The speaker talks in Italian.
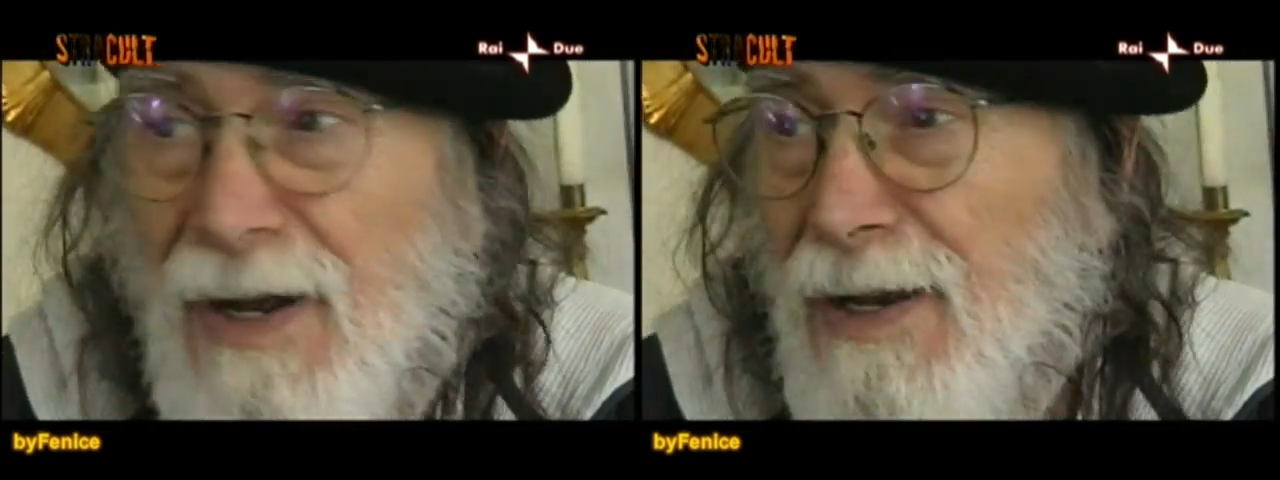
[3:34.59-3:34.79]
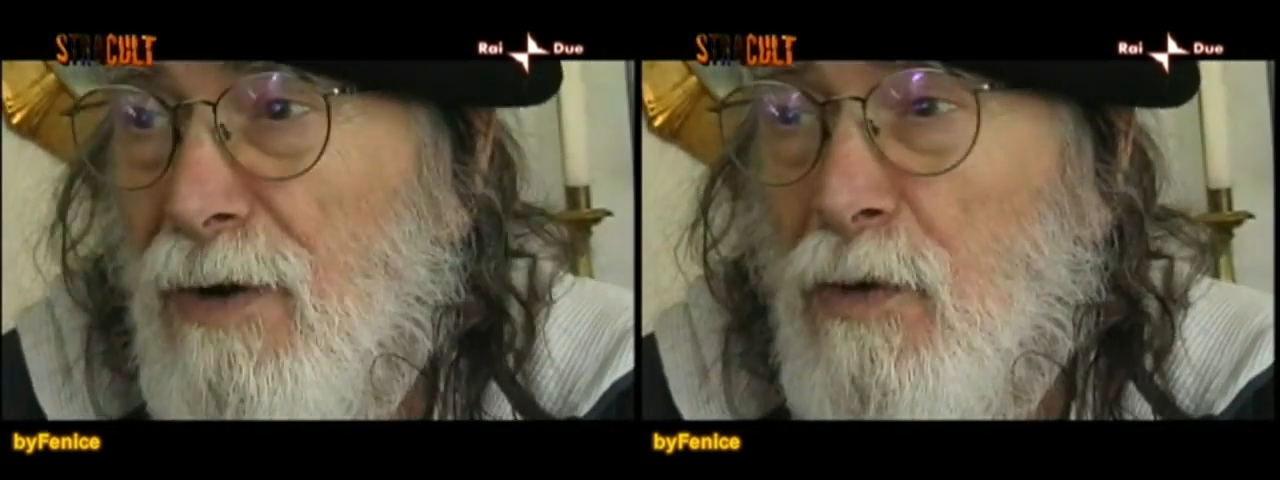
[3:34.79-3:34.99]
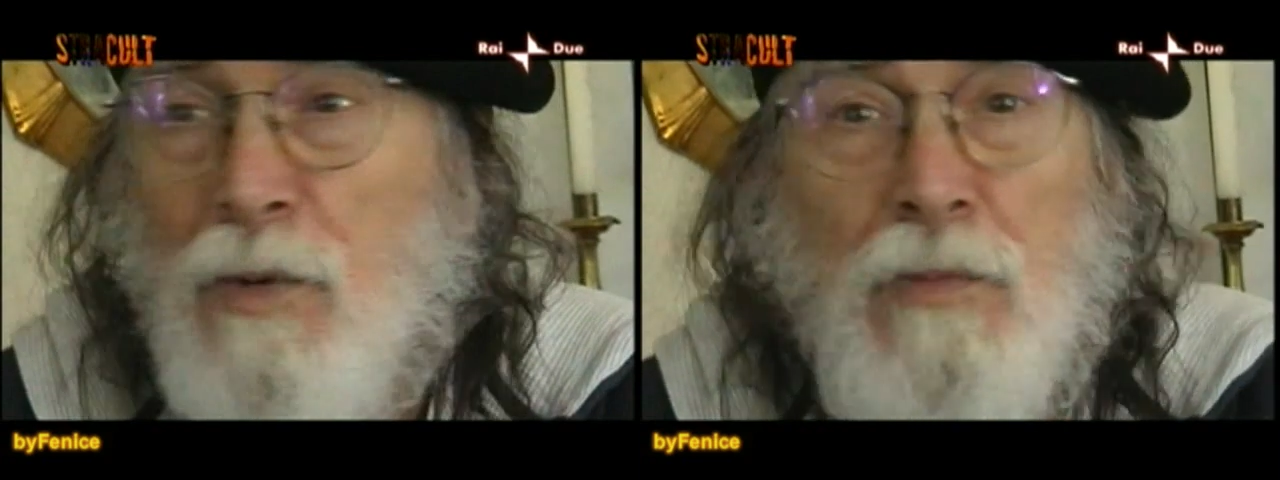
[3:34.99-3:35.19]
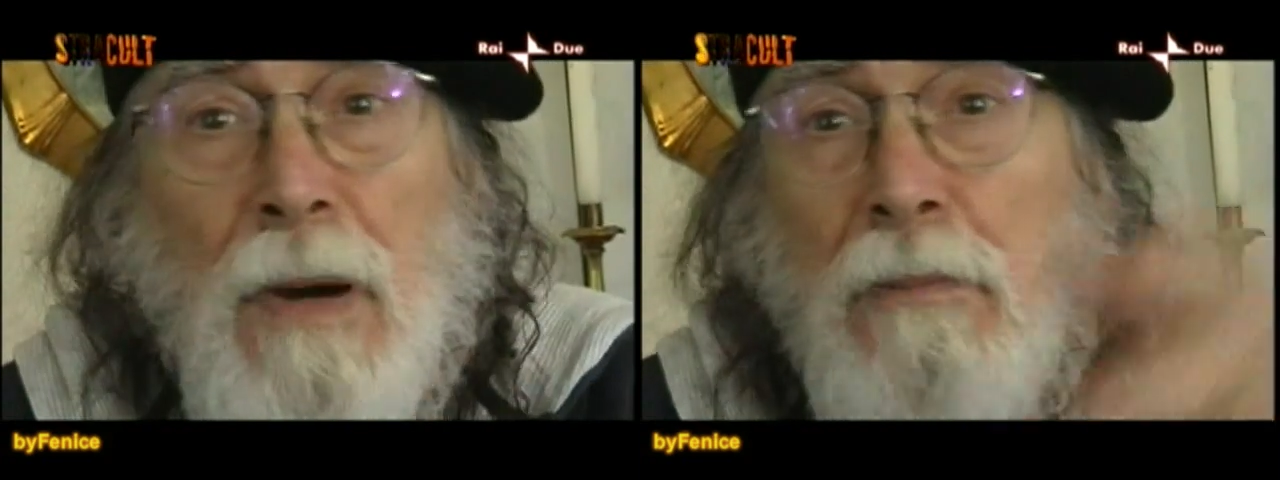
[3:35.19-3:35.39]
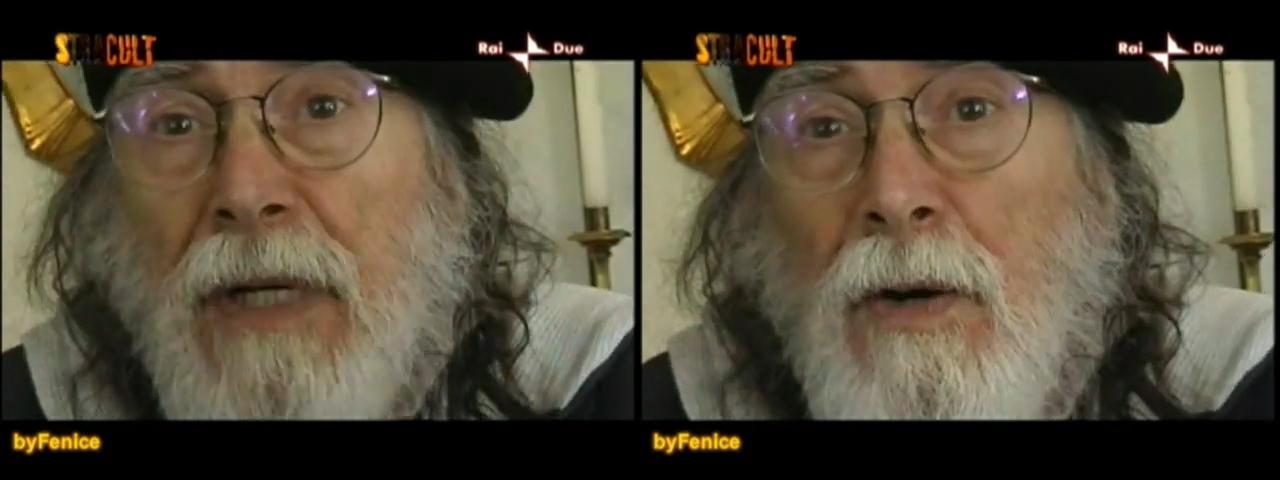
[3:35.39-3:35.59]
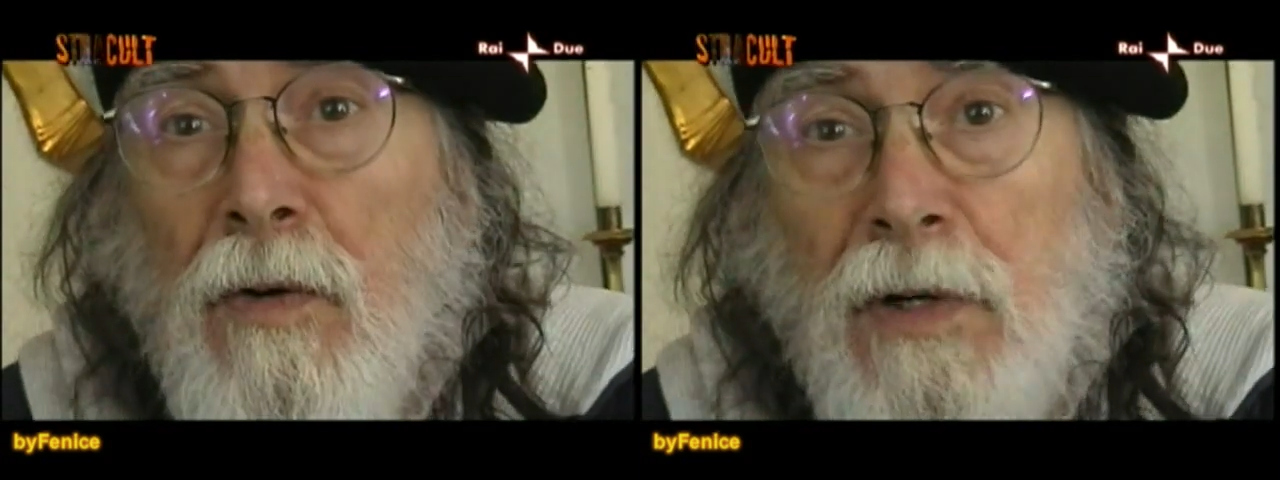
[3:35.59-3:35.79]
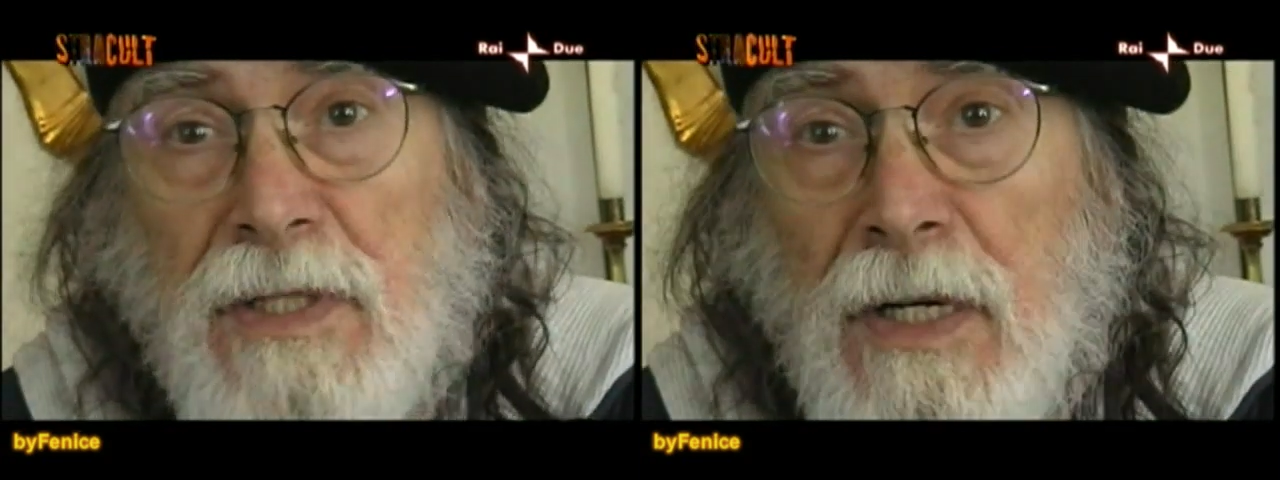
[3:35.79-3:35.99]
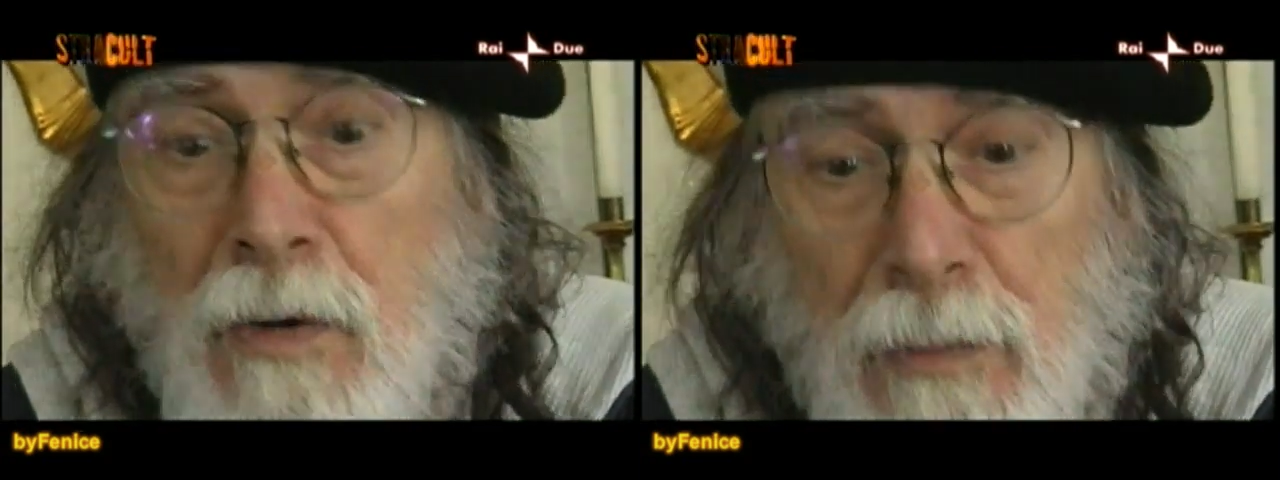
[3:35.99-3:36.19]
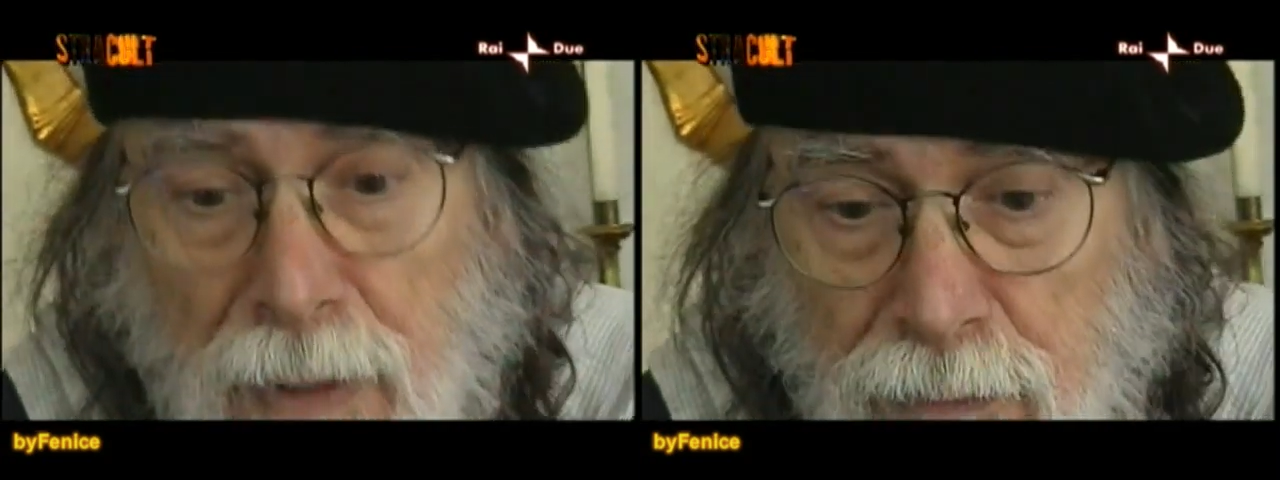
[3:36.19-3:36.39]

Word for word: anche come un bambinone, si compra